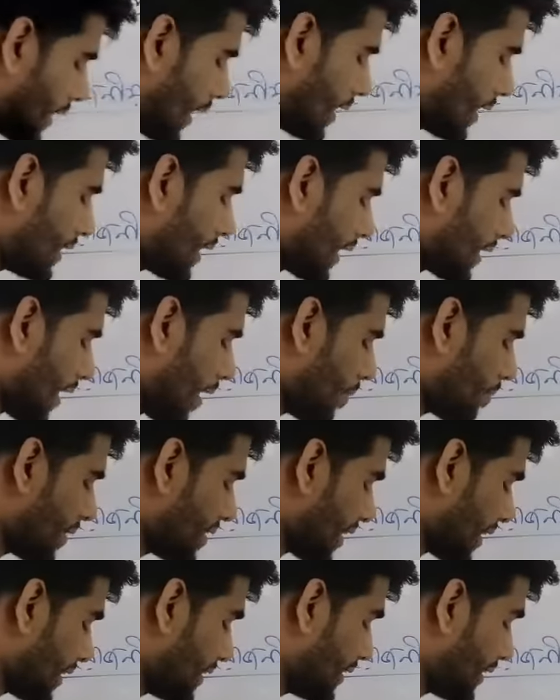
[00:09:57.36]
তাহলে
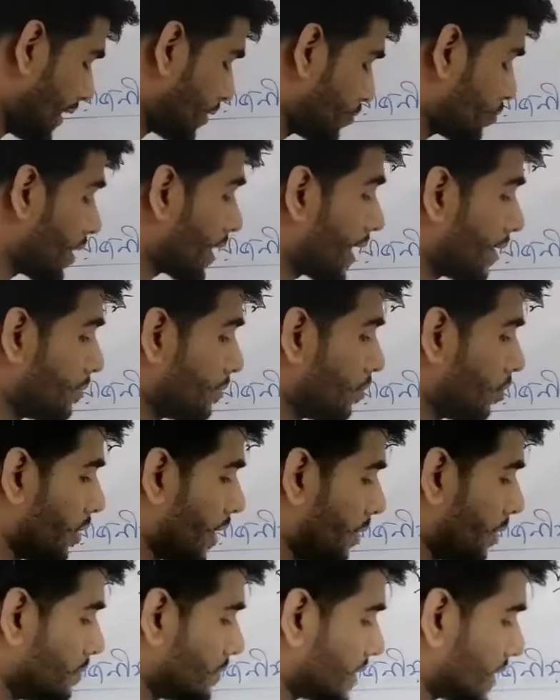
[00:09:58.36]
আমরা জানি যে একটু আগে আমি
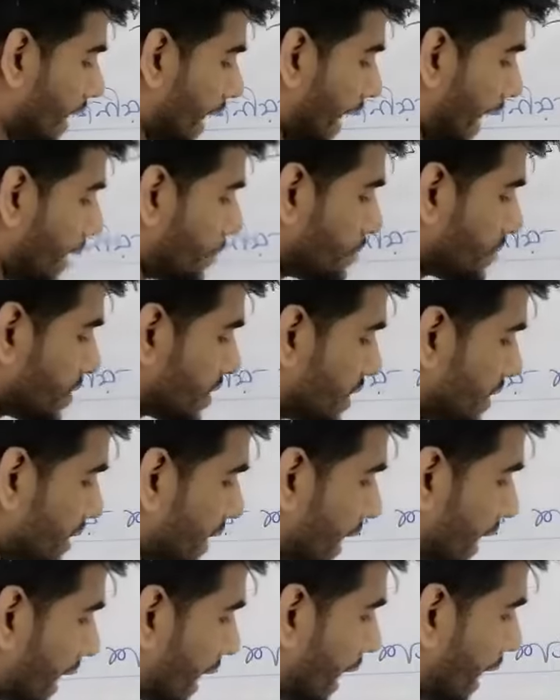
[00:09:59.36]
বললাম যে এমসি
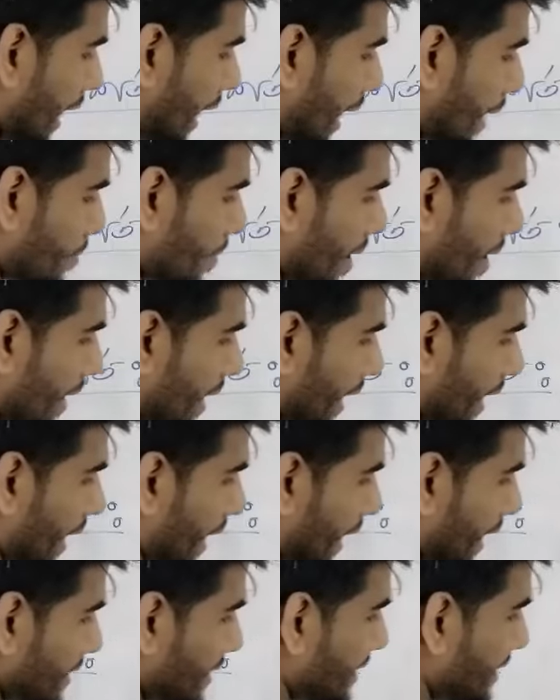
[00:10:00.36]
রেখা এমআর
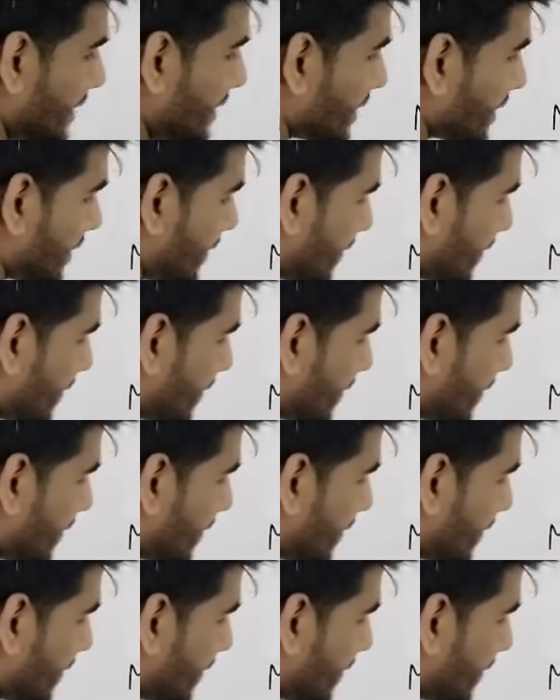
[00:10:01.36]
রেখাকে নিচ